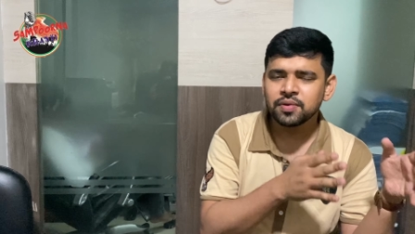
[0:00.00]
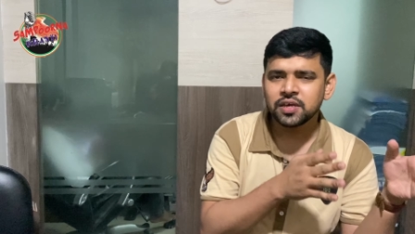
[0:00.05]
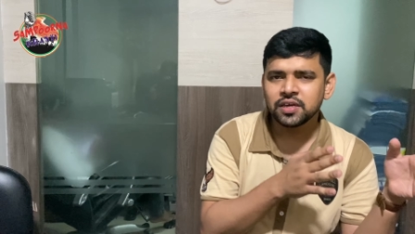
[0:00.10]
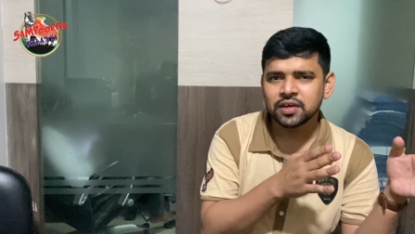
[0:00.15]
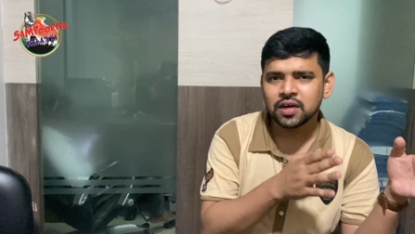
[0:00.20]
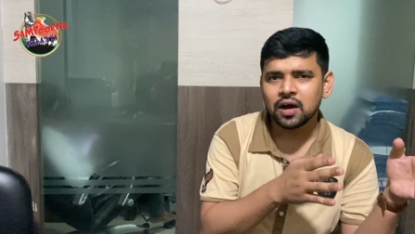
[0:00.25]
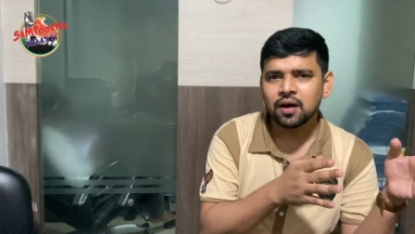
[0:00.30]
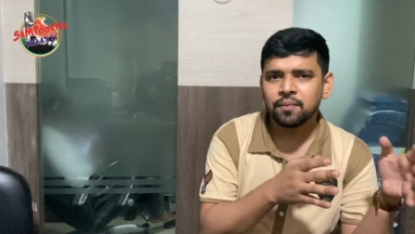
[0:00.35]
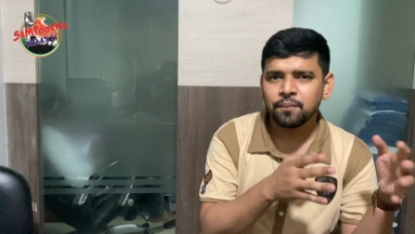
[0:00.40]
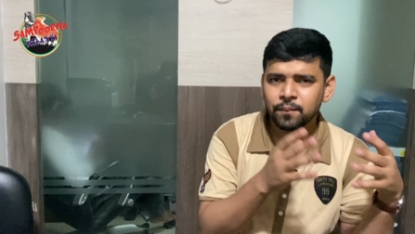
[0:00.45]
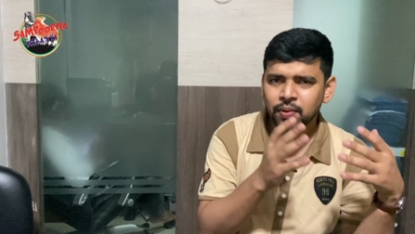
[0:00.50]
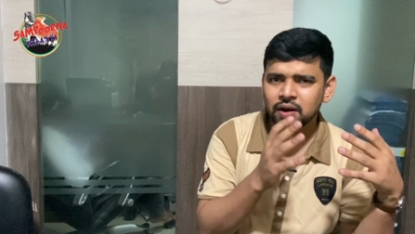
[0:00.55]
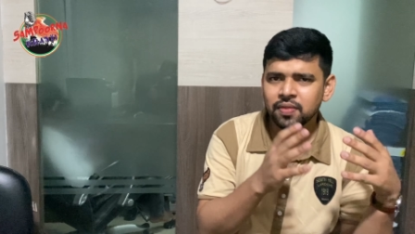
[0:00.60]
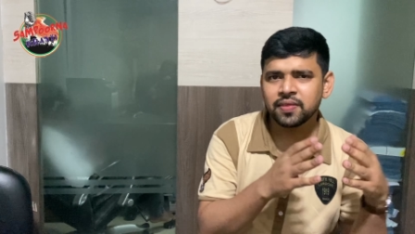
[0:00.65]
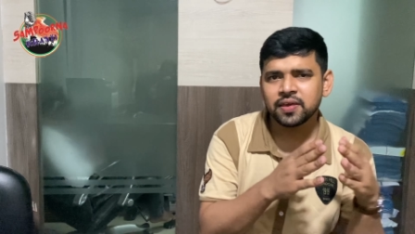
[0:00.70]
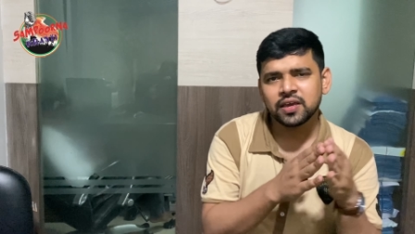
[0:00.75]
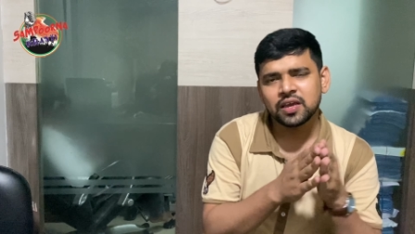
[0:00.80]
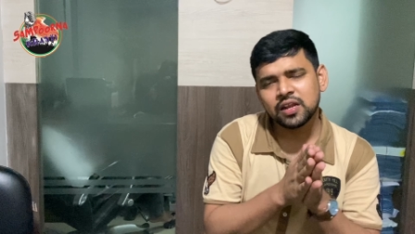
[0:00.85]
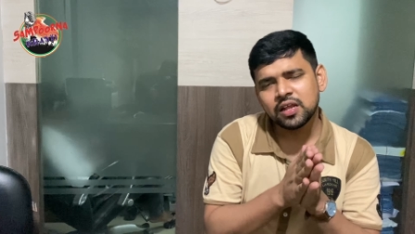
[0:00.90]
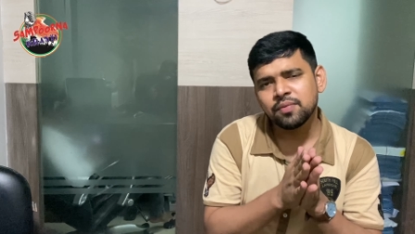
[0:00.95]
अमेरिका
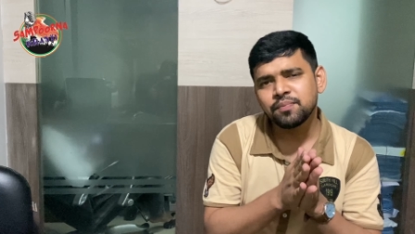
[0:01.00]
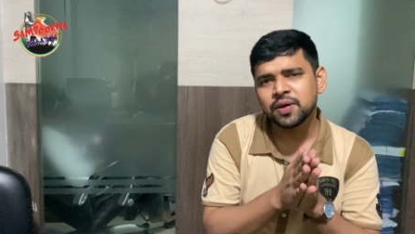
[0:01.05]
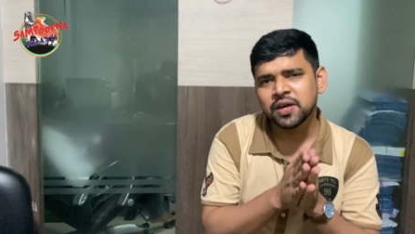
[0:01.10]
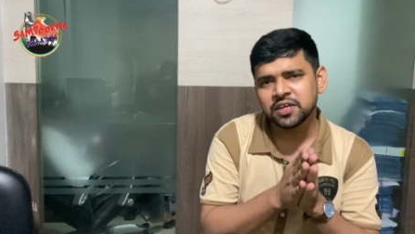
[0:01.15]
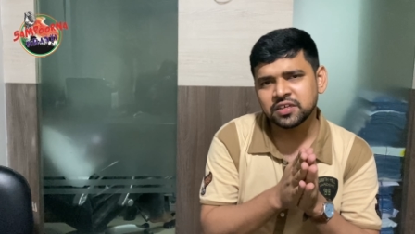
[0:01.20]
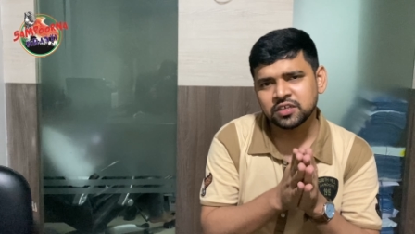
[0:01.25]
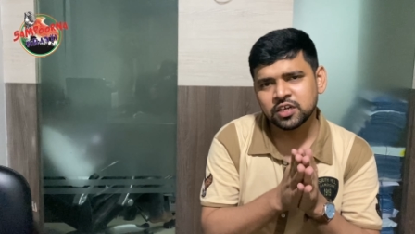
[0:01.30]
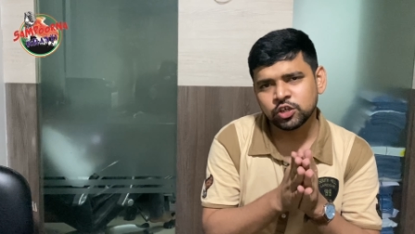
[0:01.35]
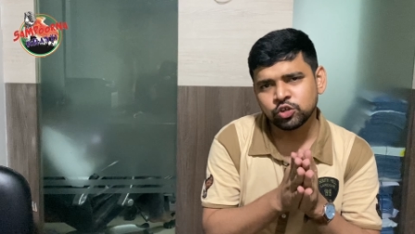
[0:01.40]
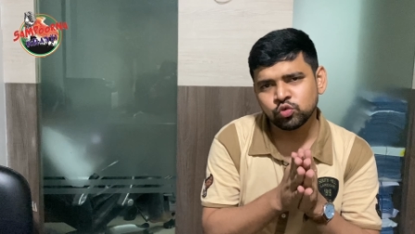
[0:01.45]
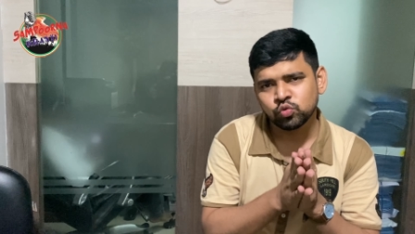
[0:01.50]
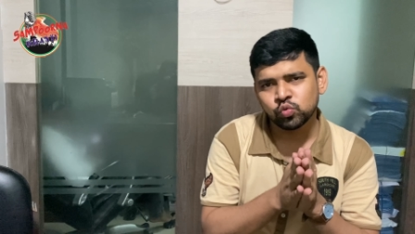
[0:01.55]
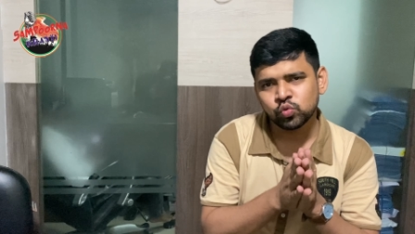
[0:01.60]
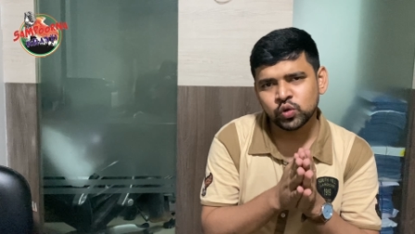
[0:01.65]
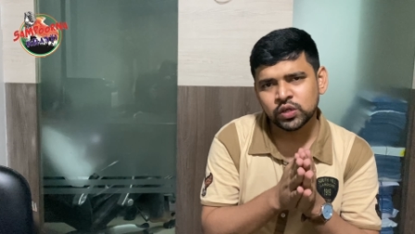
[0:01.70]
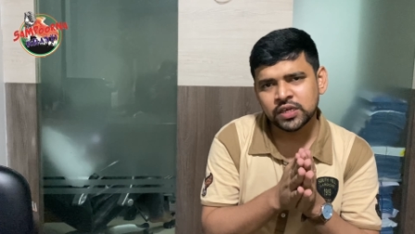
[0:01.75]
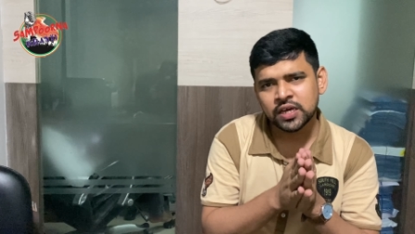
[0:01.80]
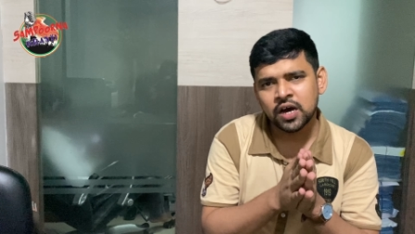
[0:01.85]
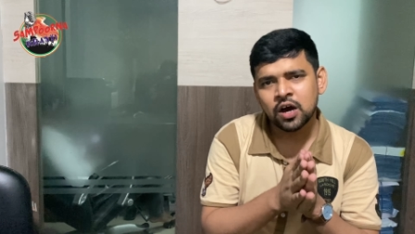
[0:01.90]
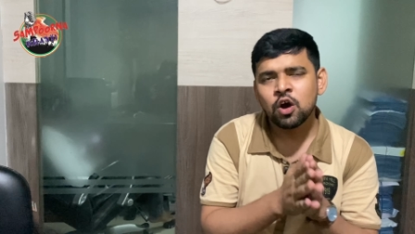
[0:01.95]
पढ़ने के लिए भेजना
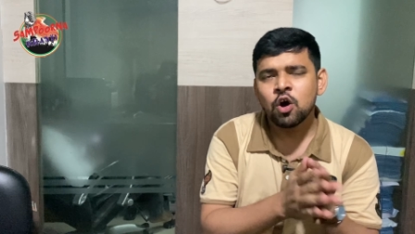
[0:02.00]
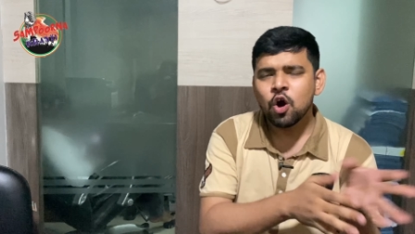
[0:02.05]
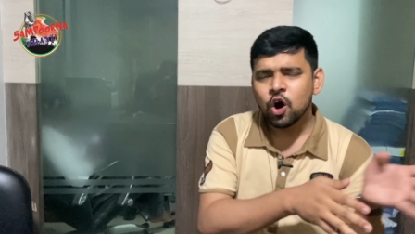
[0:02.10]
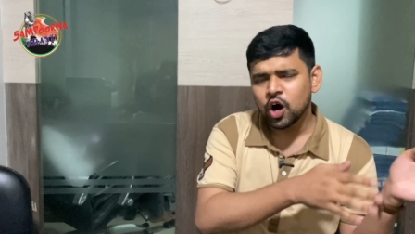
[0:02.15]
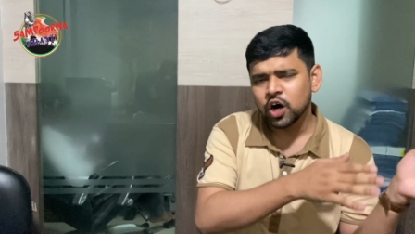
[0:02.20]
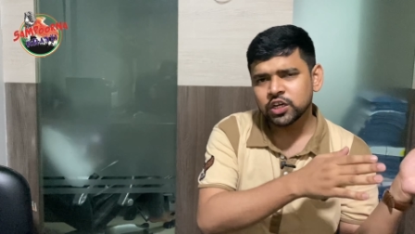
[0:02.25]
शुरू किया